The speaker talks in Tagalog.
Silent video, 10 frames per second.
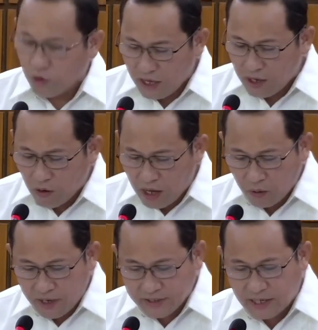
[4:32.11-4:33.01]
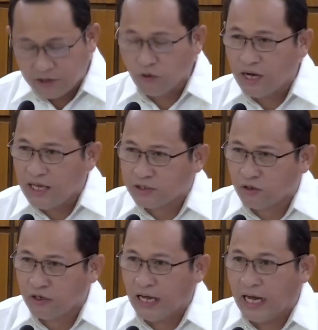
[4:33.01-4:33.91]
dunay hulagway sa atong
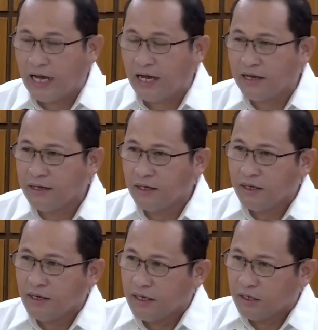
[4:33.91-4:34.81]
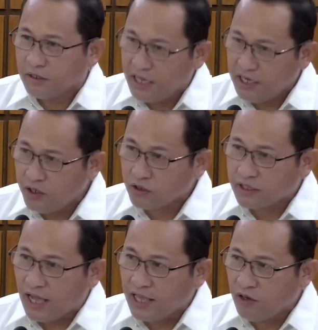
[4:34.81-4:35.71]
lesson nga
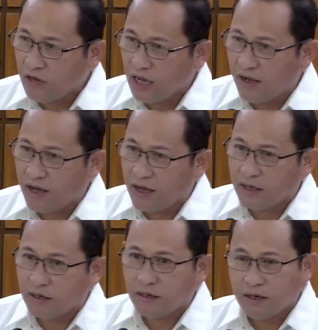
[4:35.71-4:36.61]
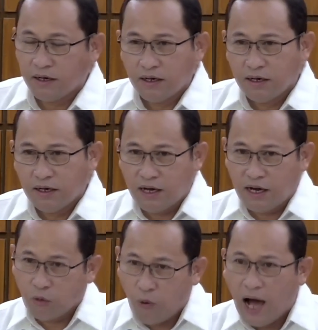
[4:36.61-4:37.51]
nindot kayo nga
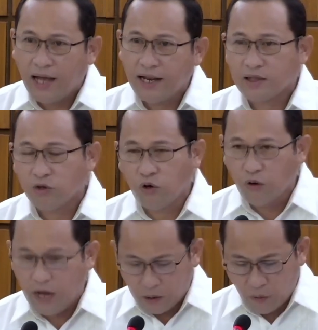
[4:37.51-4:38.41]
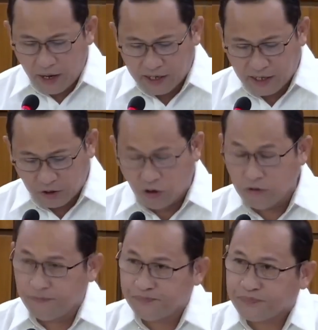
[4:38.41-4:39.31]
kuaan nato og gulagway
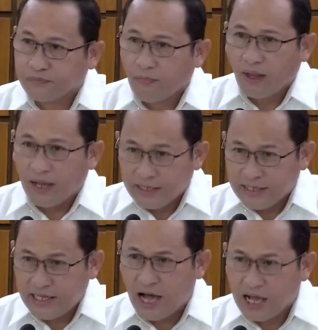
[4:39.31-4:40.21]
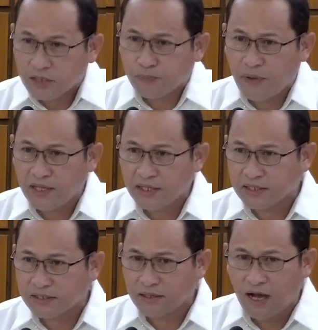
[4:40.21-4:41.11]
katong the
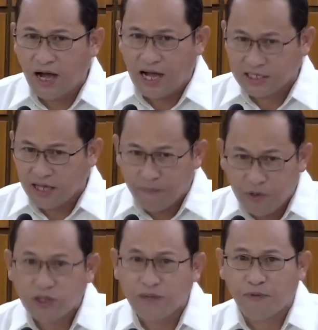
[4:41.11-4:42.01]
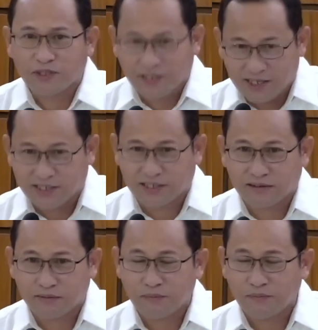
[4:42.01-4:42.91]
aspens as a beautiful
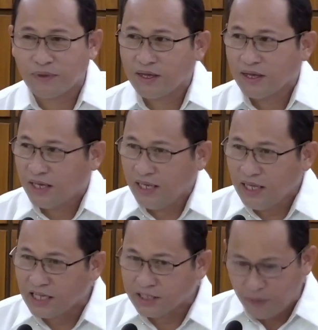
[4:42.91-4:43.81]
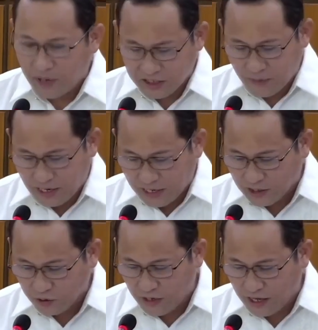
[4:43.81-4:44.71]
trees. Kining aspens mga
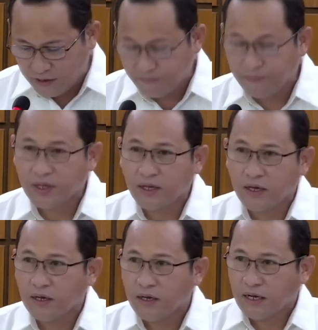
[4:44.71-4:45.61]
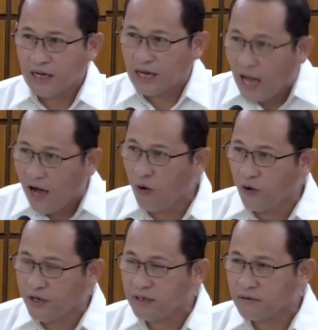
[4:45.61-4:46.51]
kaigsunan nga
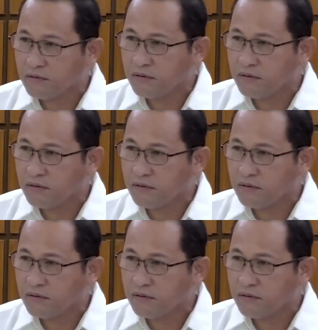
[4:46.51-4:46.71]
kahoy